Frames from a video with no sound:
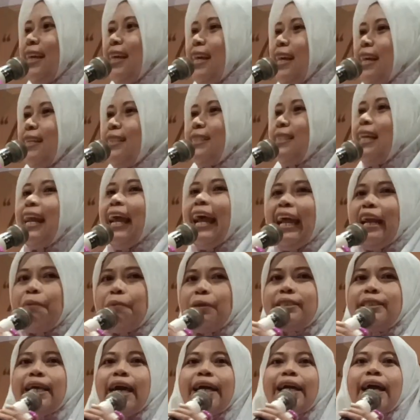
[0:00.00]
Selain
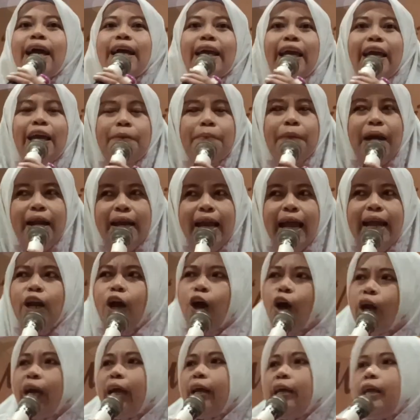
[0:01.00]
menjaga keimanan
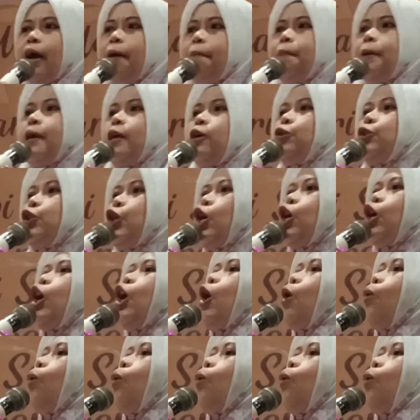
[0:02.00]
orang yang beruntung